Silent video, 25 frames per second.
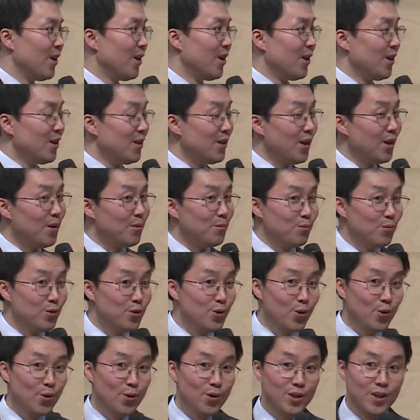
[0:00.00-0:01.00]
이제
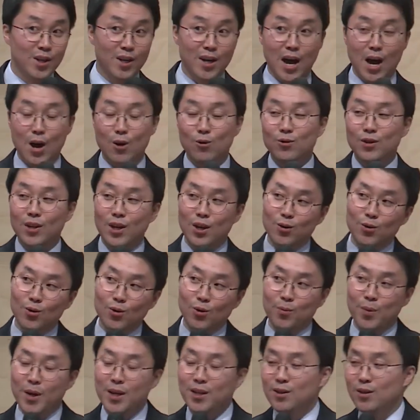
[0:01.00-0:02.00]
무조건 이제
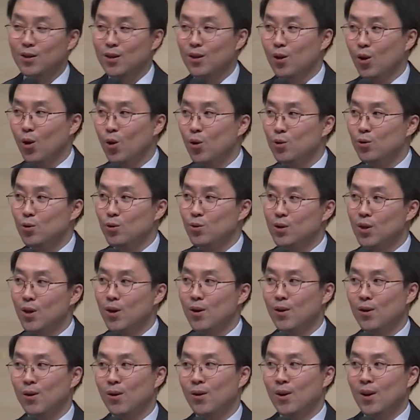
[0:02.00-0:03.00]
가운데로 패스를
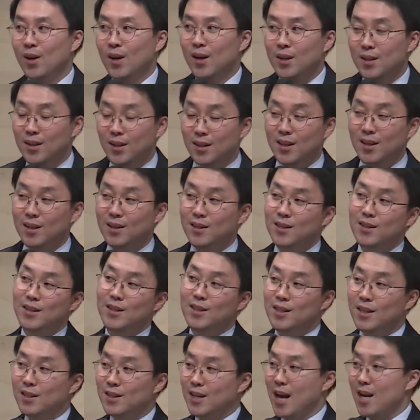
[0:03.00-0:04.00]
넣어줘서 이제 키 큰
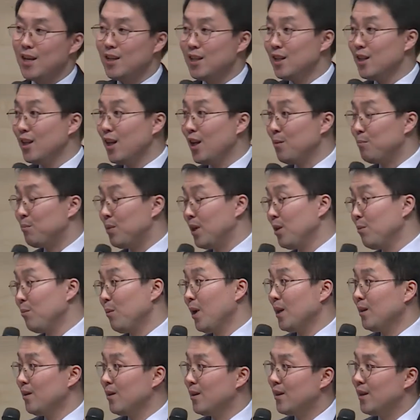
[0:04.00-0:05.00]
이제 장신의
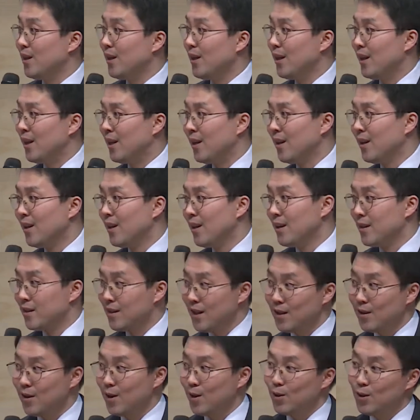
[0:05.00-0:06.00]
빅맨들이
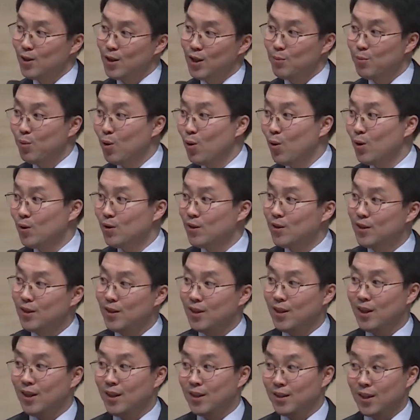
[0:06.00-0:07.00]
센터들이
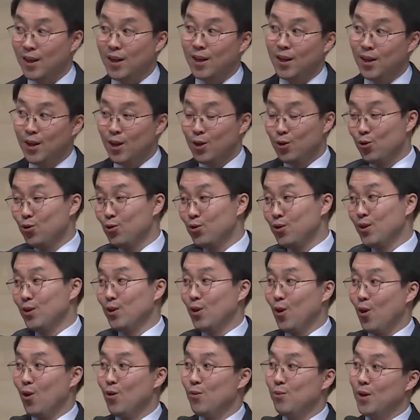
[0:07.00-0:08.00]
포워드들이 이제 슛을
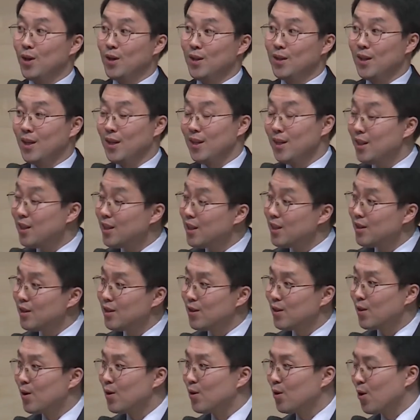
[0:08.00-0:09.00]
넣으면 이제 이기는
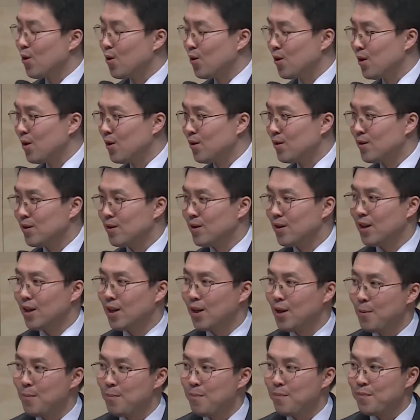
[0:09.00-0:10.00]
그런 경기였는데
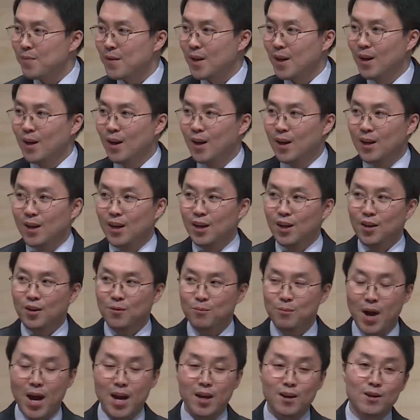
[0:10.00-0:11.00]
이
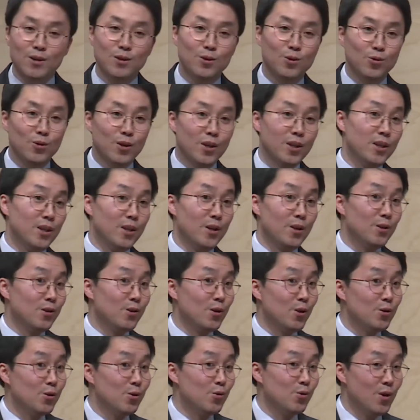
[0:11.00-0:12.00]
마이클 조던이라는
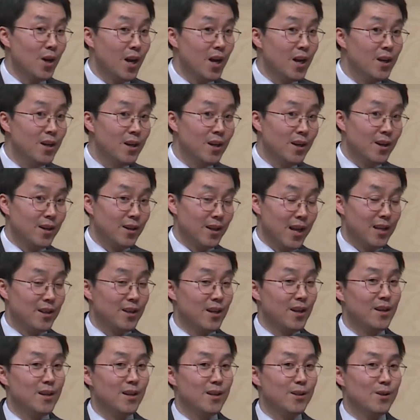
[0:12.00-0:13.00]
선수가
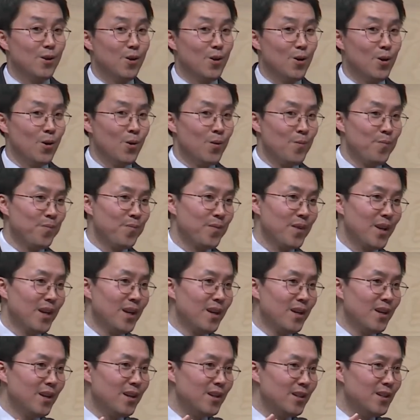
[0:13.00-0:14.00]
나타나서
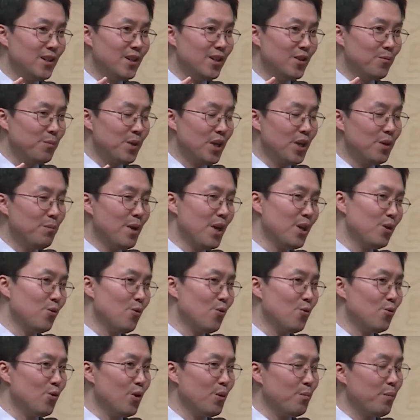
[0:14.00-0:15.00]
그 빅맨 농구의